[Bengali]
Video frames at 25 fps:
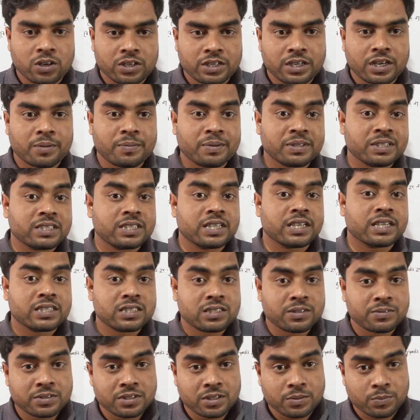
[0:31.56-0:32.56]
অলরেডি আমাদের
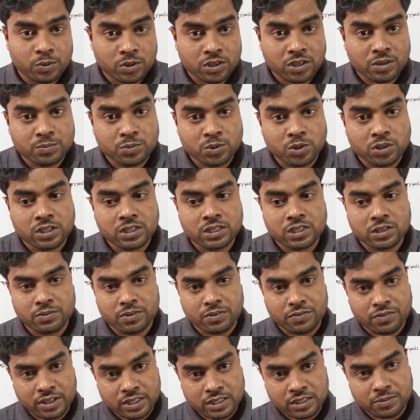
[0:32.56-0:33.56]
সেকেন্ড সেমিস্টার প্রোগ্রাম চলতেছে
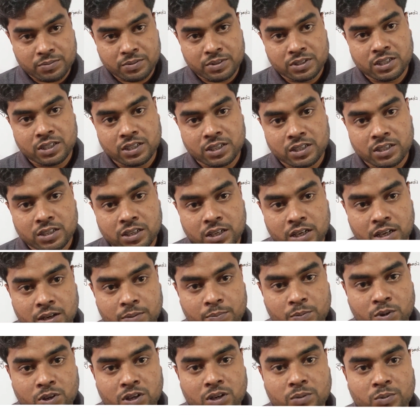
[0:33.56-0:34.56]
এবং ফার্স্ট সেমিস্টারের
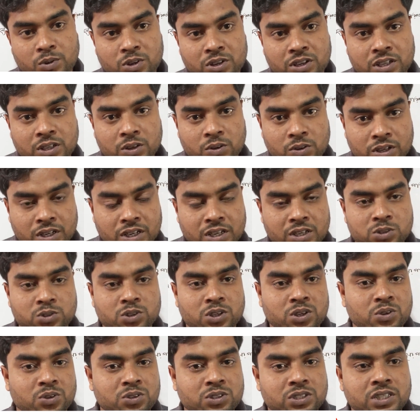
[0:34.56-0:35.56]
প্রোগ্রাম অলরেডি অনেকে
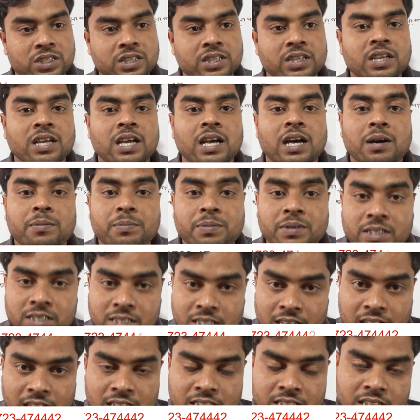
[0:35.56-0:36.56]
জয়েন হচ্ছে আপনারা
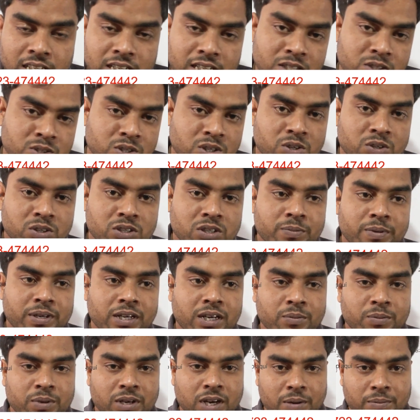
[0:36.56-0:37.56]
চাইলে সেখানে জয়েন হতে
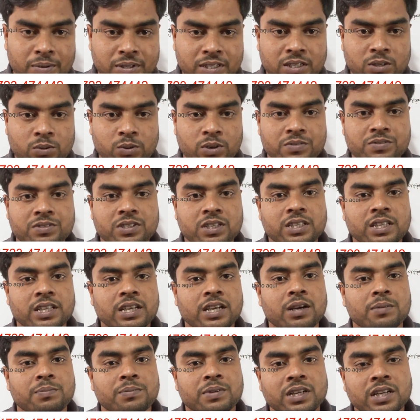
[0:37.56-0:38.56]
পারেন এবং আমাদের ওয়েবসাইট
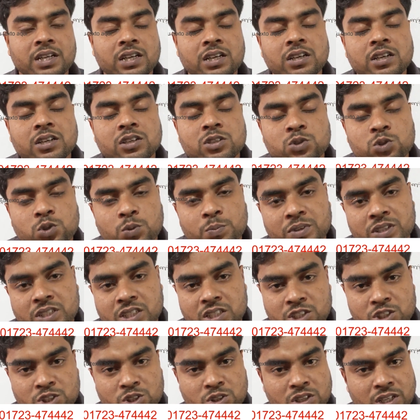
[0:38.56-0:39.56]
থেকে আপনারা সুপার
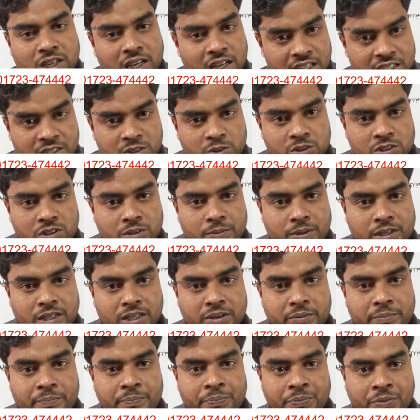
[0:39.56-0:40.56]
সাজেশনটা কালেক্ট করতে
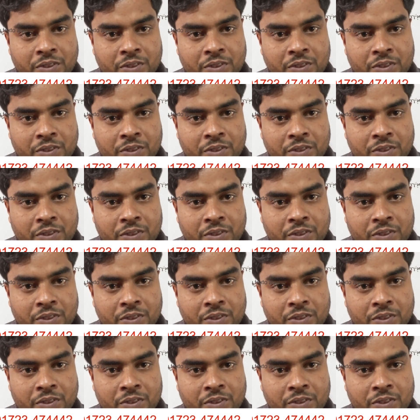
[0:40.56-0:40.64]
পারেন